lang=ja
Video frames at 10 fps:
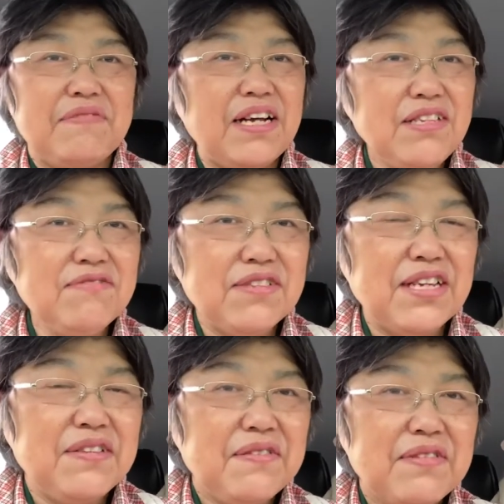何を
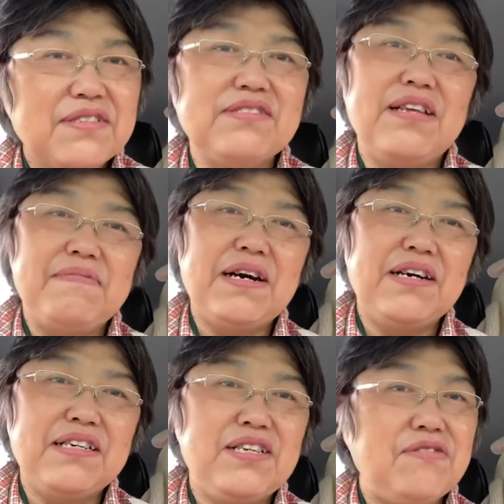ねすれ
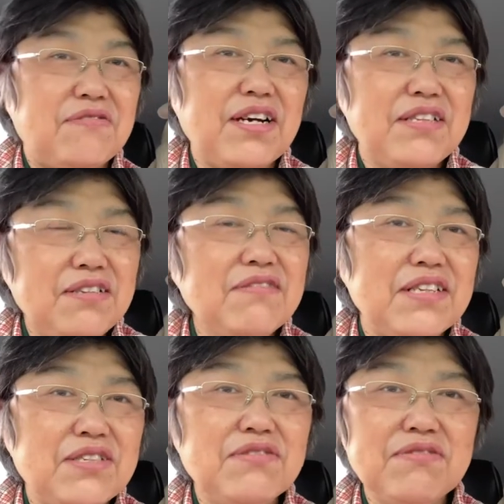ばいいのかっていうのは
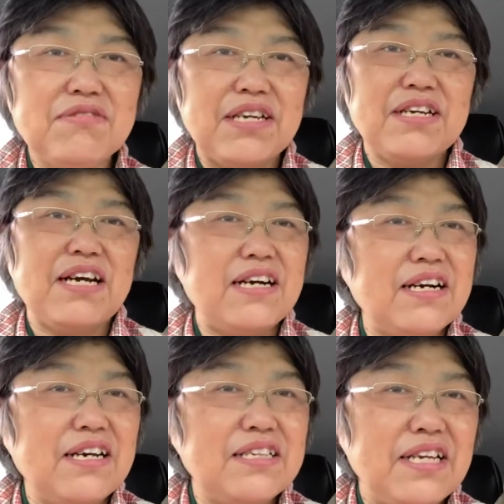ねちょっとね考
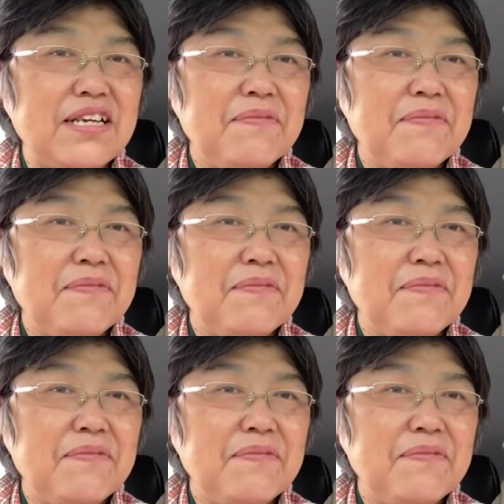えて